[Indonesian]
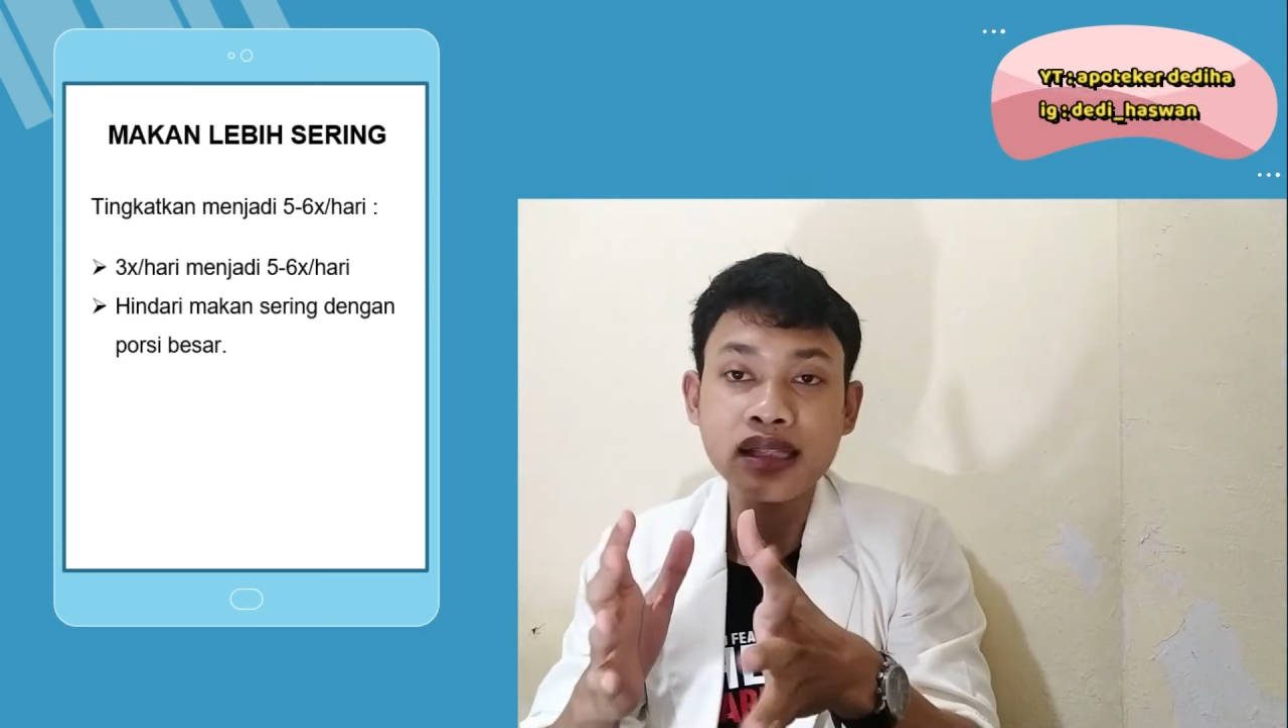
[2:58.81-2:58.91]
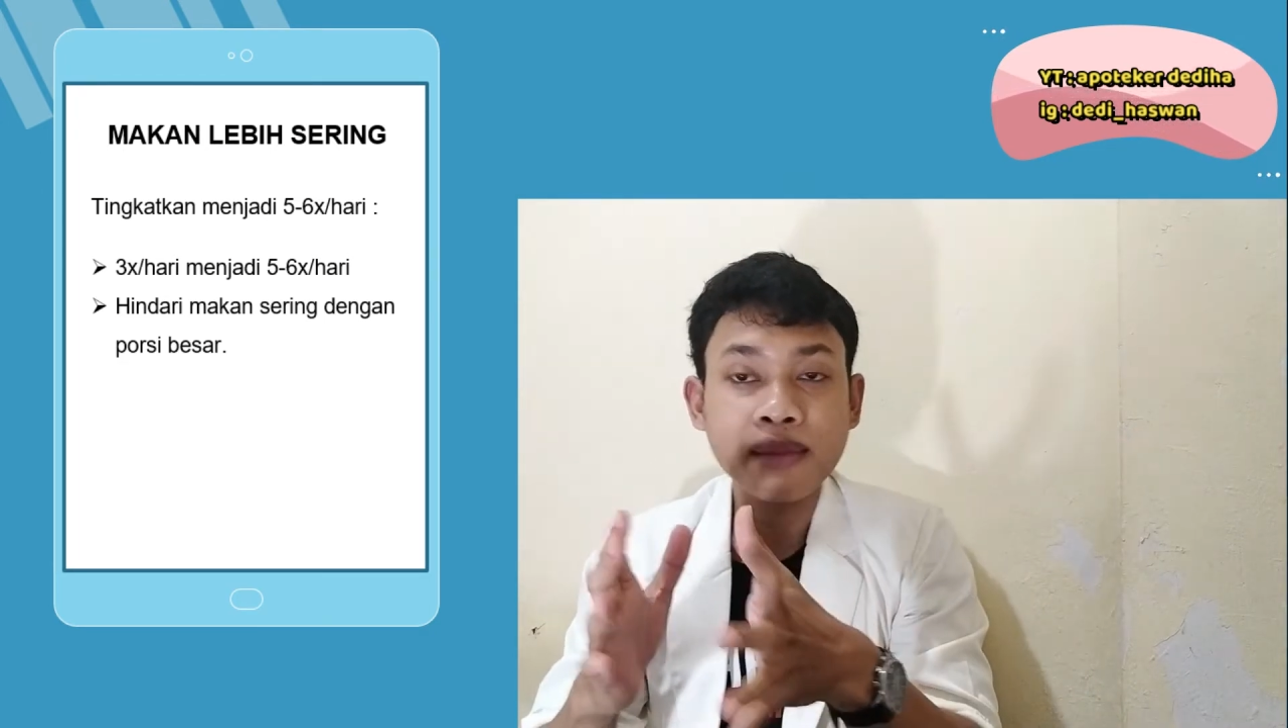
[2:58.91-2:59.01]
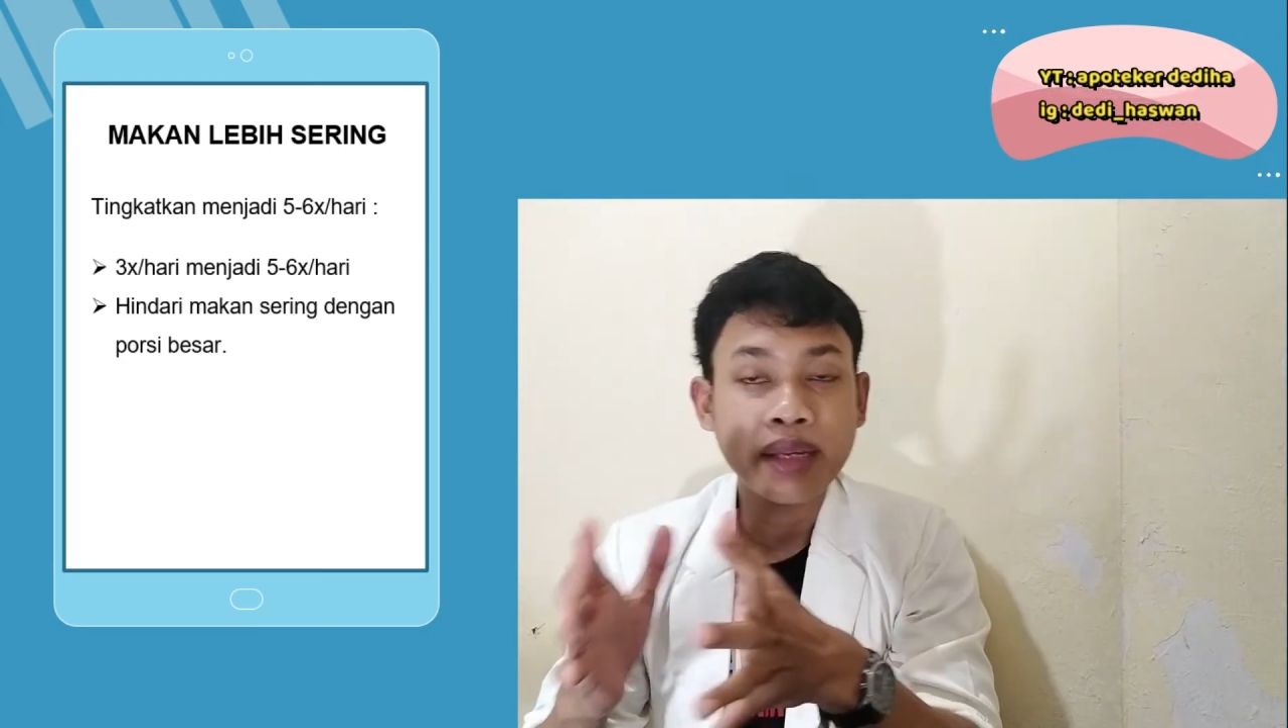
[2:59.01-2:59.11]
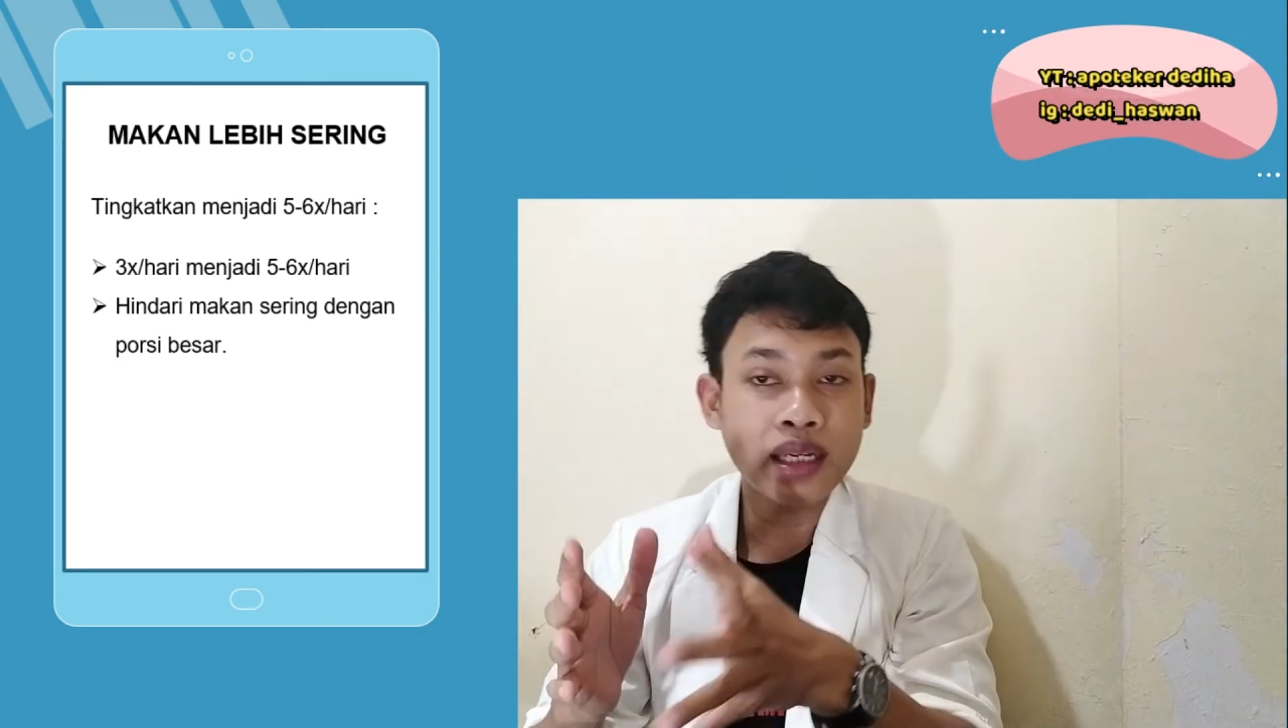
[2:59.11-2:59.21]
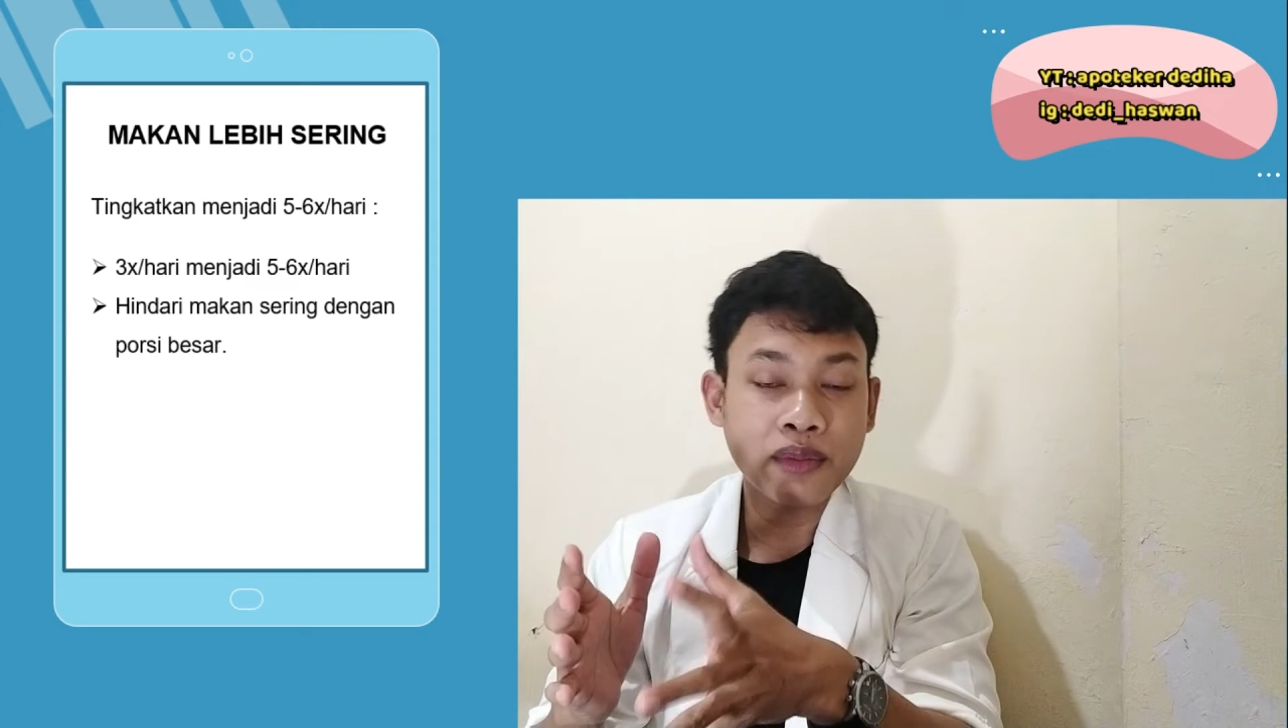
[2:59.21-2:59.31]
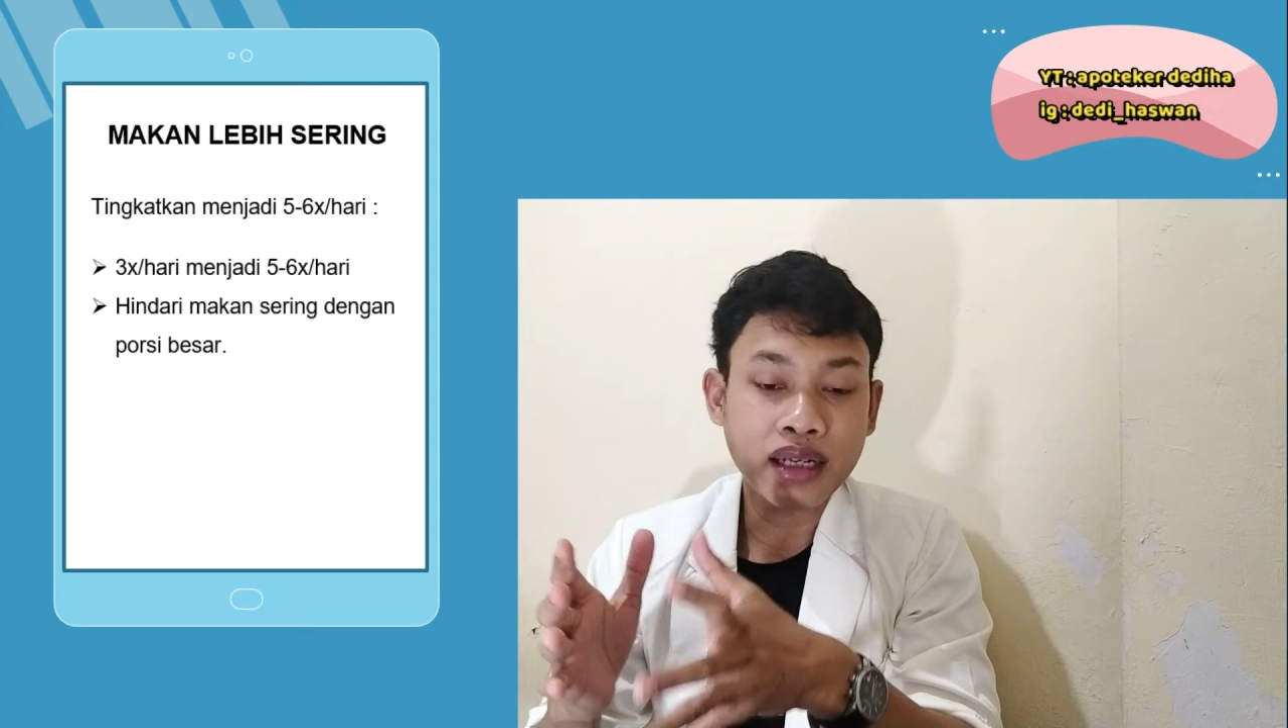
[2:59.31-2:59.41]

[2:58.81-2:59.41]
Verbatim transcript: sampai 6